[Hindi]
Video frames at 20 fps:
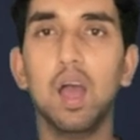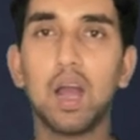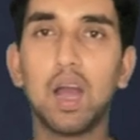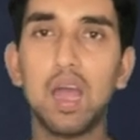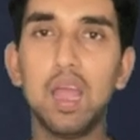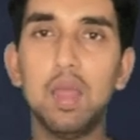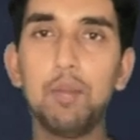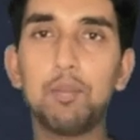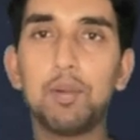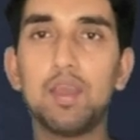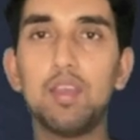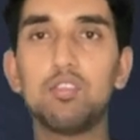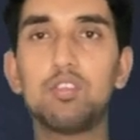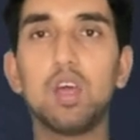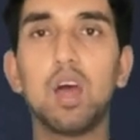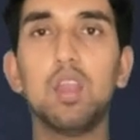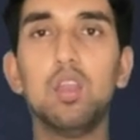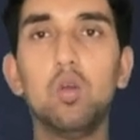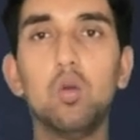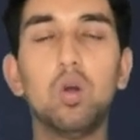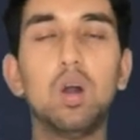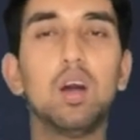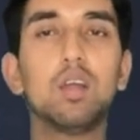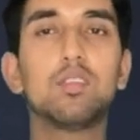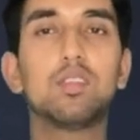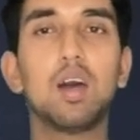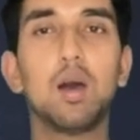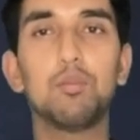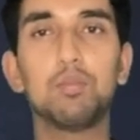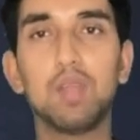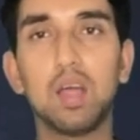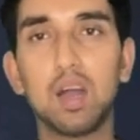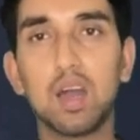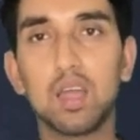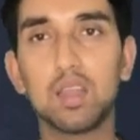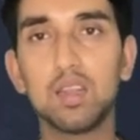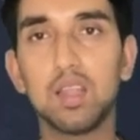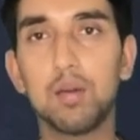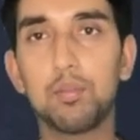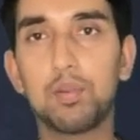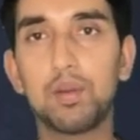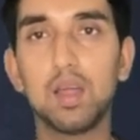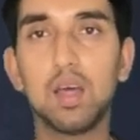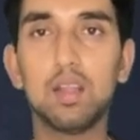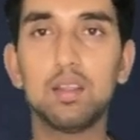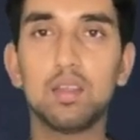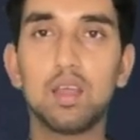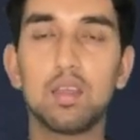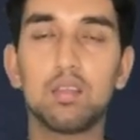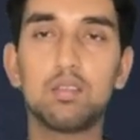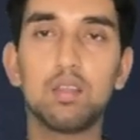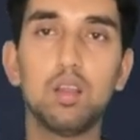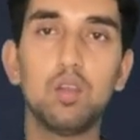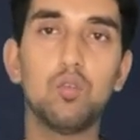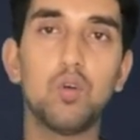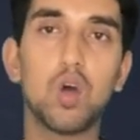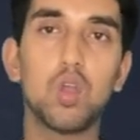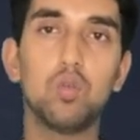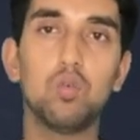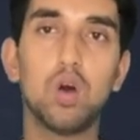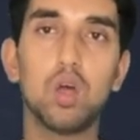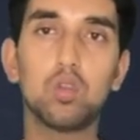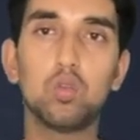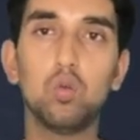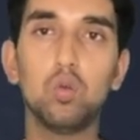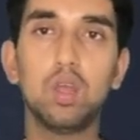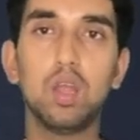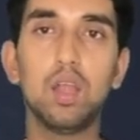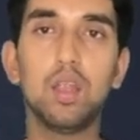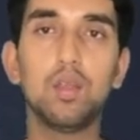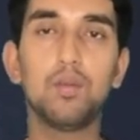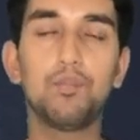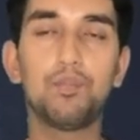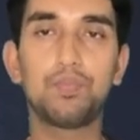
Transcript: कई परेशानियों का सामना करना पड़ा दरअसल वानवातु के